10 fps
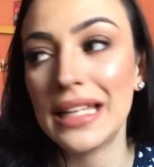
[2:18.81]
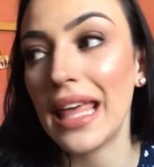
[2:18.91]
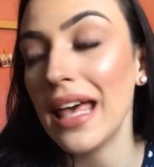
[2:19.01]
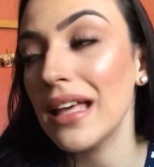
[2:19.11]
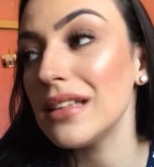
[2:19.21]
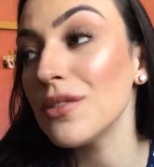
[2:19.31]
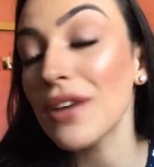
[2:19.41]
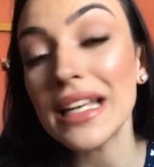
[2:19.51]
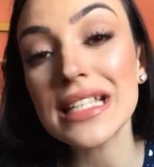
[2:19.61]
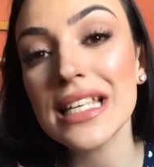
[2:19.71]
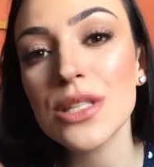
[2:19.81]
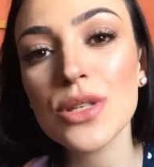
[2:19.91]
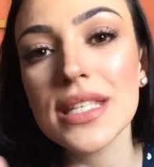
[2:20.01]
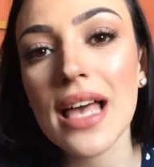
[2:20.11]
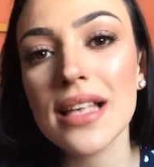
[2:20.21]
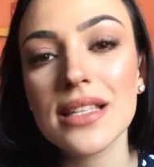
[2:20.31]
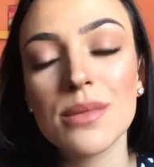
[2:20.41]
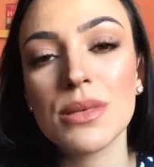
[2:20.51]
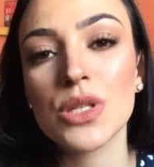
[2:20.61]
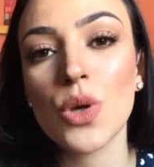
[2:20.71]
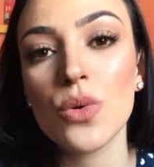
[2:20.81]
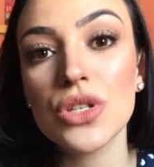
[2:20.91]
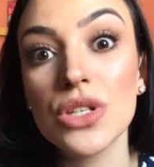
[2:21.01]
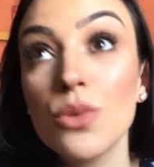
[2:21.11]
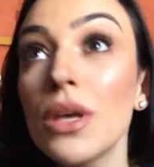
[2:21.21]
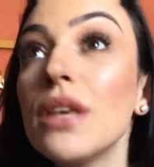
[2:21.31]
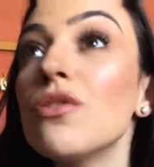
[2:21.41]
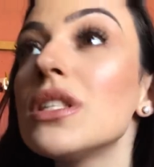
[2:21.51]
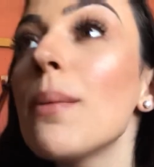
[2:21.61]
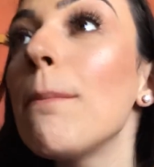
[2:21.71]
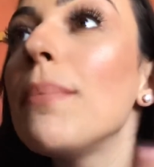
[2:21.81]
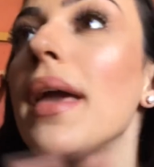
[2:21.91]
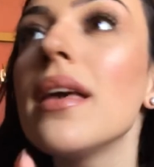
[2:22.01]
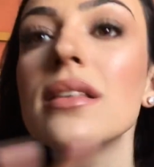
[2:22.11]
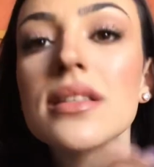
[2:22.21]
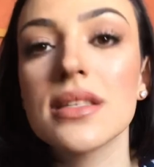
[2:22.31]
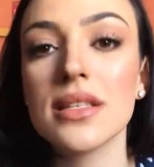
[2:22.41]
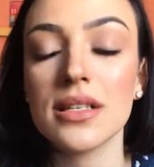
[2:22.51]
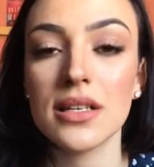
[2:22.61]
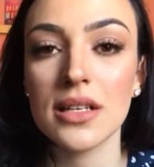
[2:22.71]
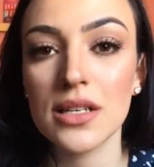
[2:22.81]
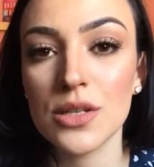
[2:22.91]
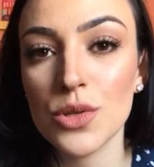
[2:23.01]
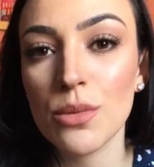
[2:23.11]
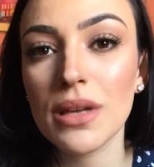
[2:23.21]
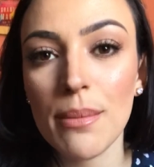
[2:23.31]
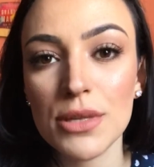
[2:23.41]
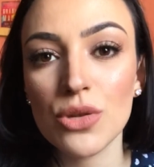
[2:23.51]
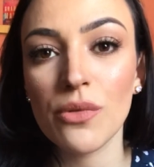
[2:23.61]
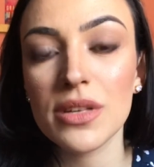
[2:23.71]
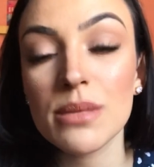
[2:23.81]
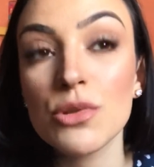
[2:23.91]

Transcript: né? Não vai nas redes sociais as pessoas dizer o que, que você pensa sobre o que a pessoa fez.